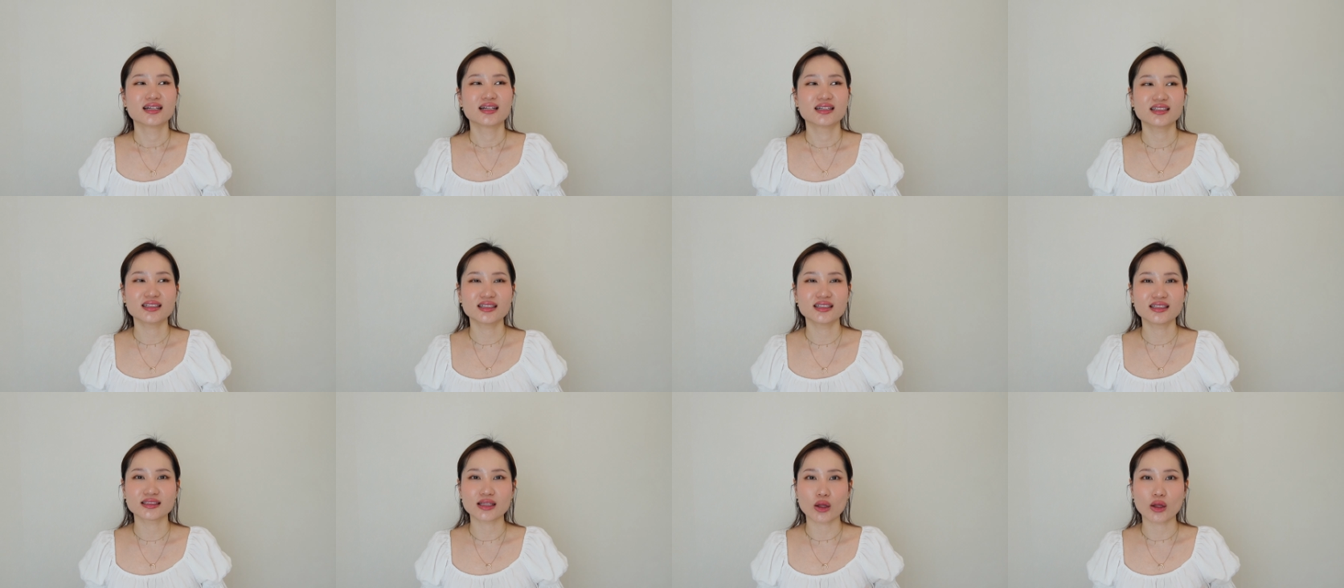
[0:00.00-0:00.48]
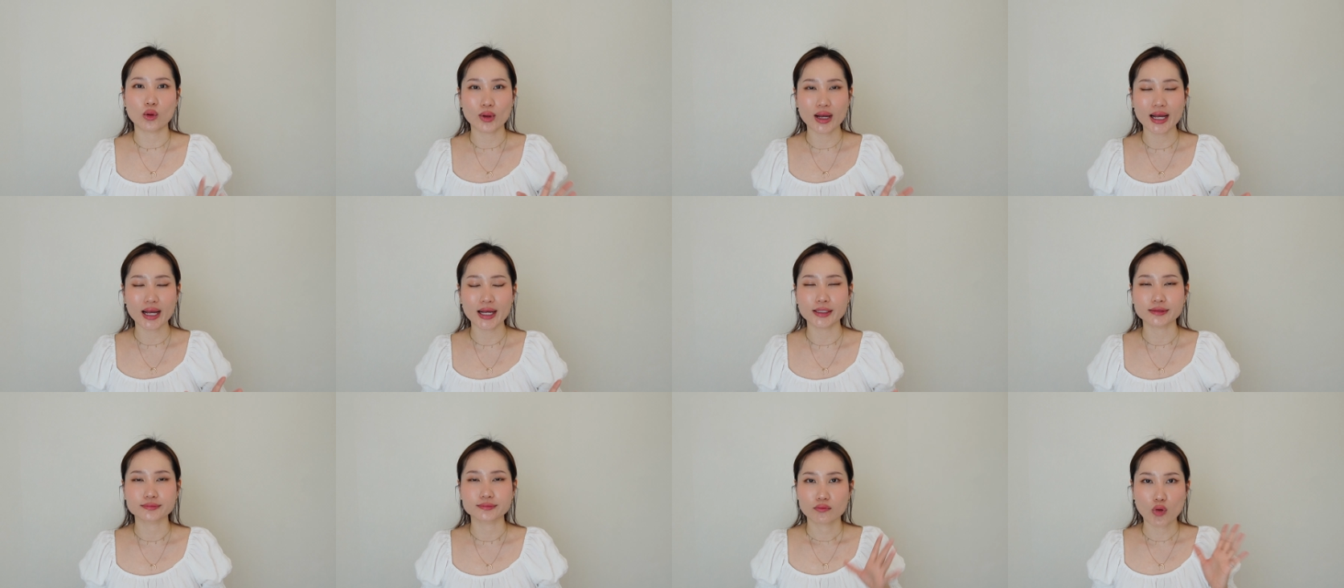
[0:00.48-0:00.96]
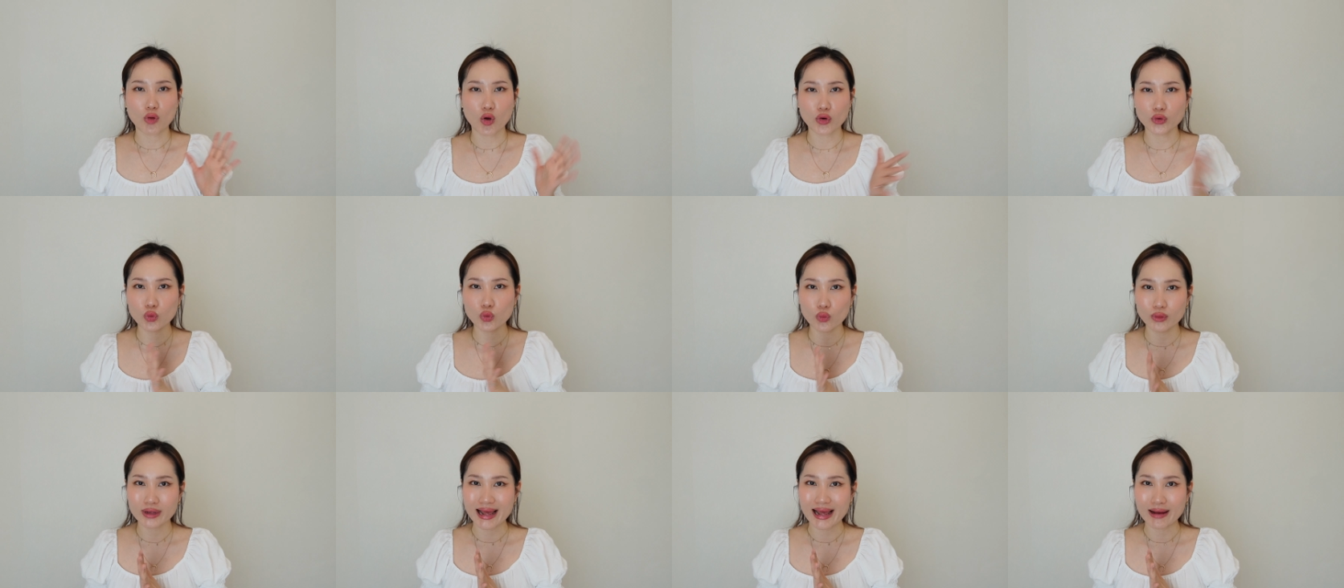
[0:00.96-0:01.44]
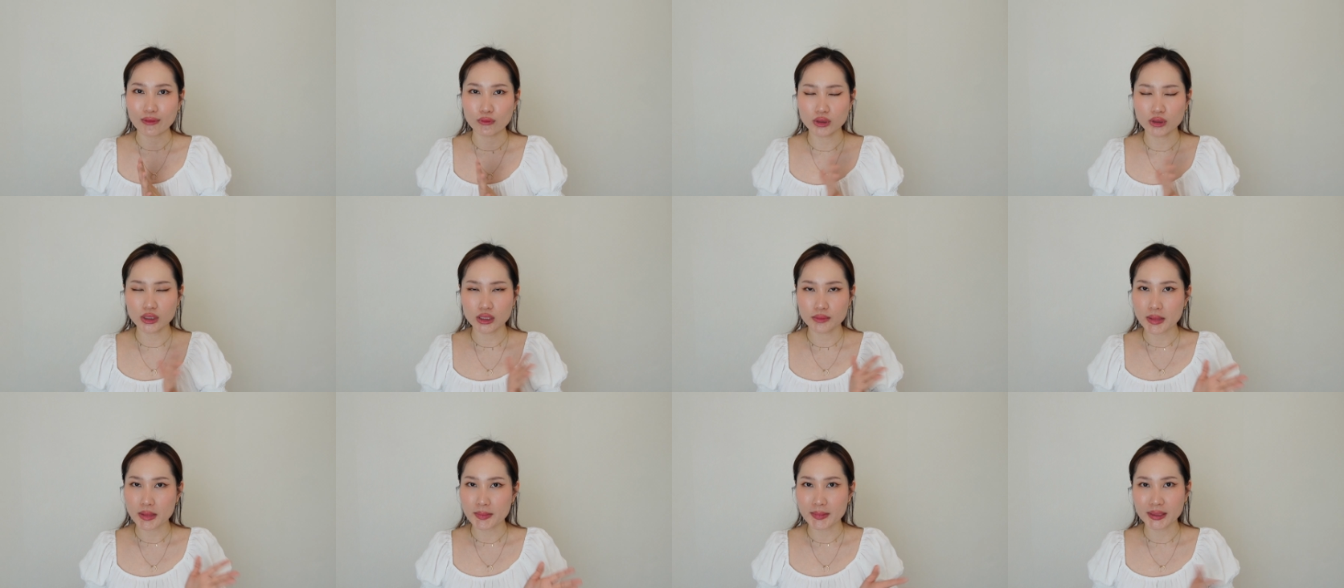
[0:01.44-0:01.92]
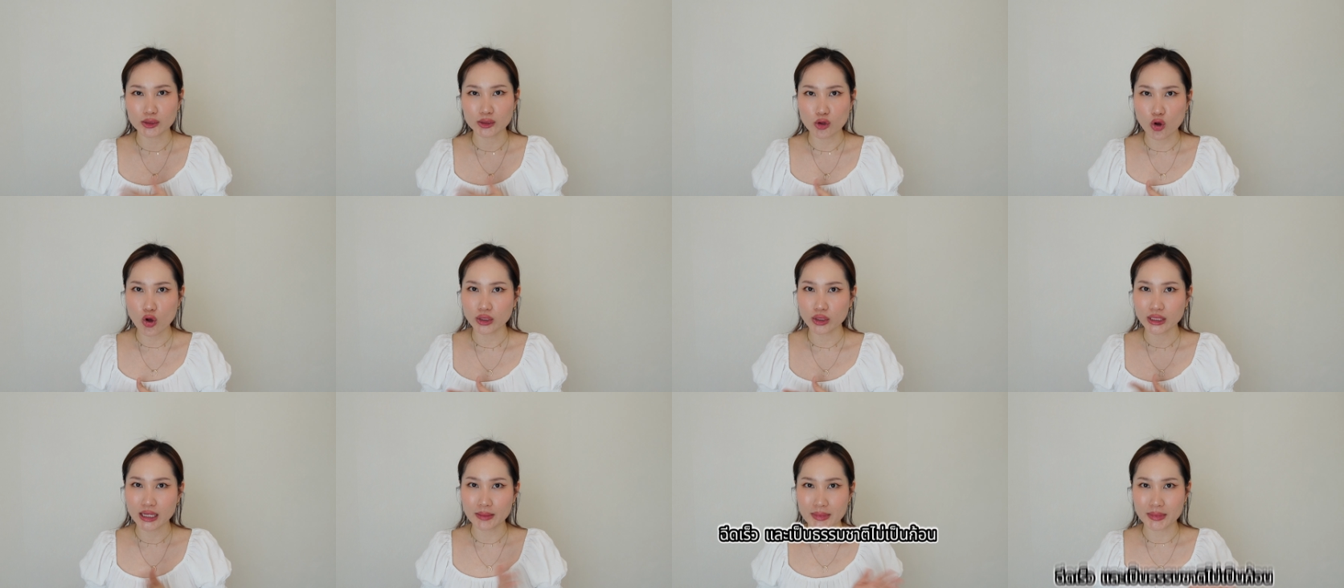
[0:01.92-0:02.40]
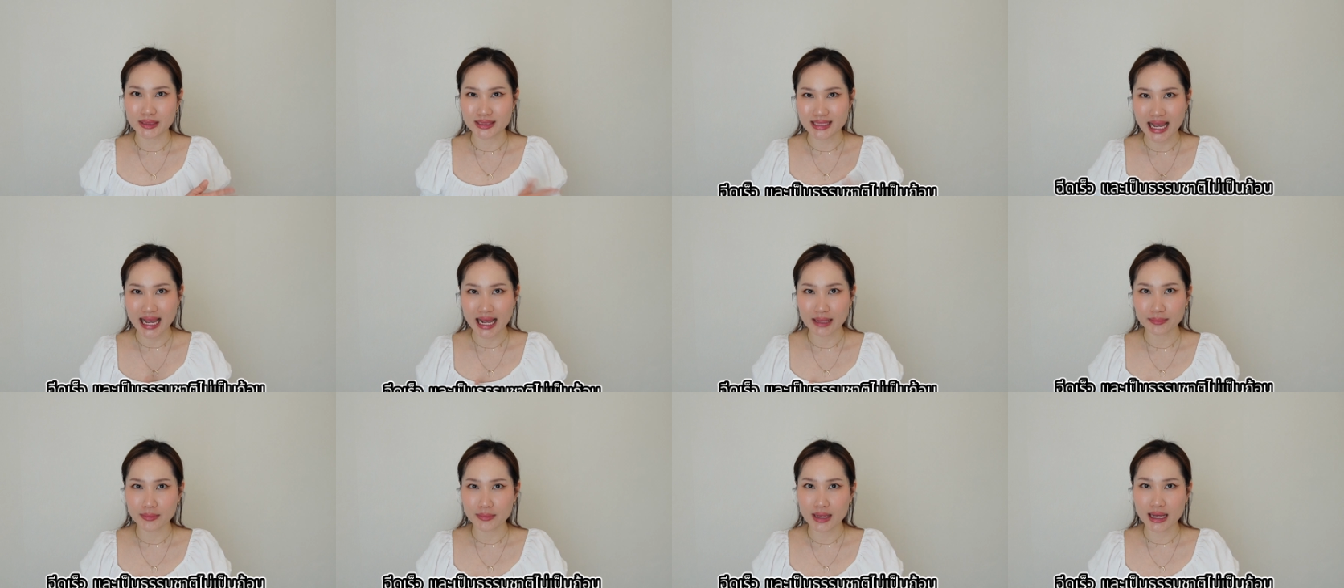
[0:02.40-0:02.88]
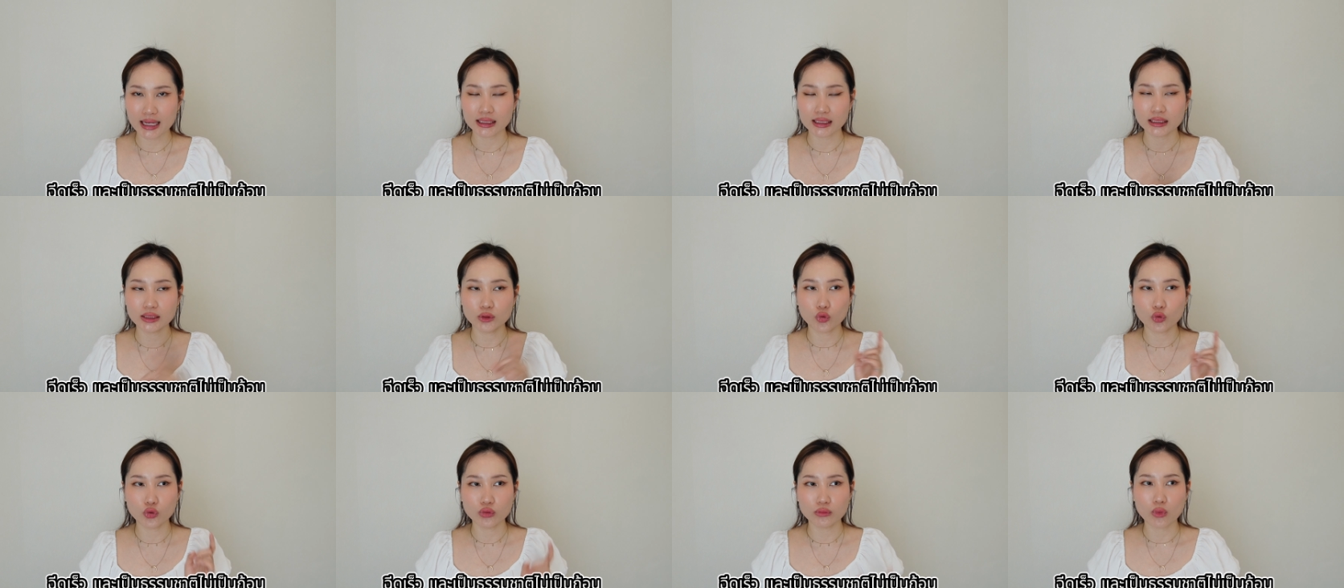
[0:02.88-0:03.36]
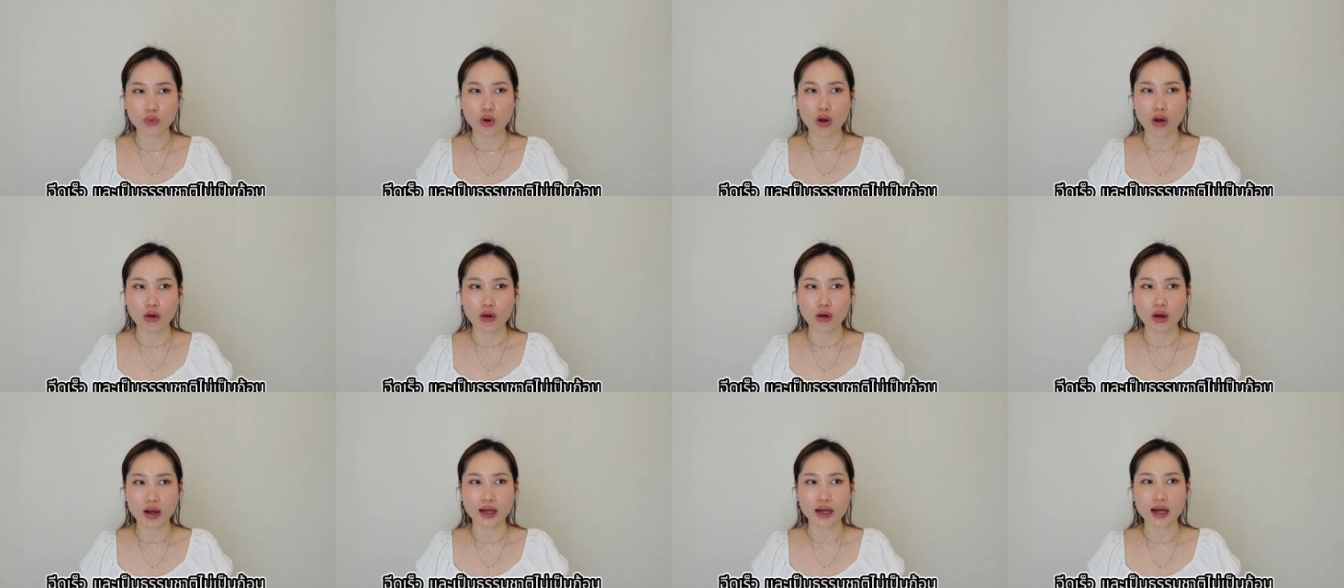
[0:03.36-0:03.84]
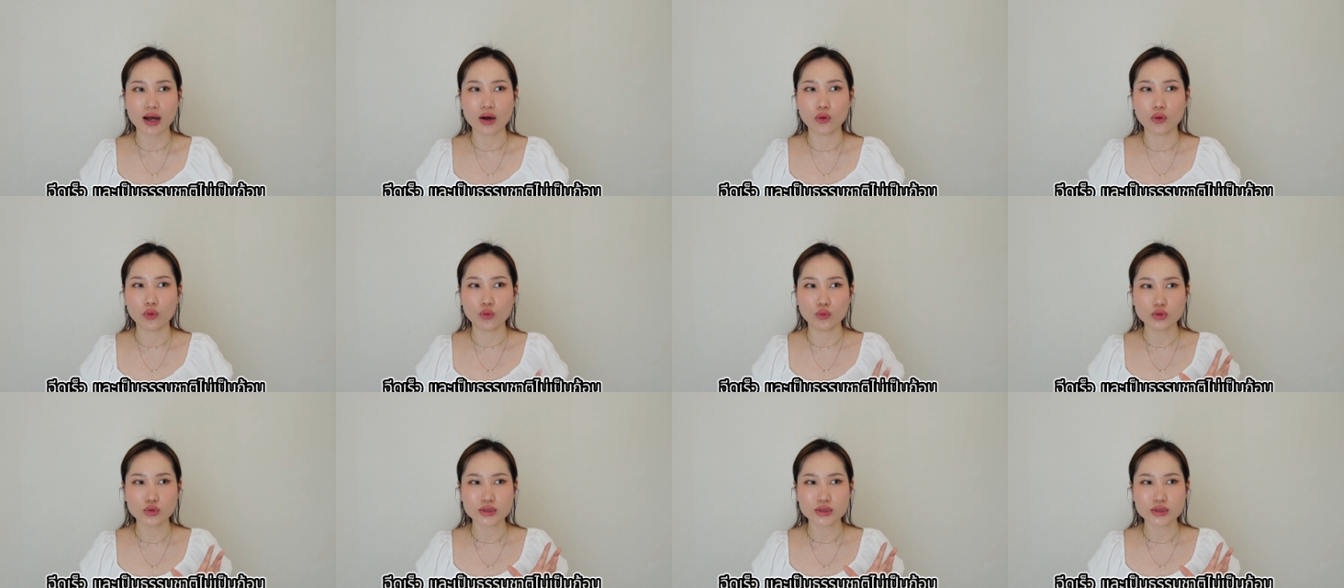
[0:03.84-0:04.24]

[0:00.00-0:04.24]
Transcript: เออแต่ว่าพอดูแล้วเออไม่เป็นก้อนธรรมชาติมากคือคุณหมออ่ะเขา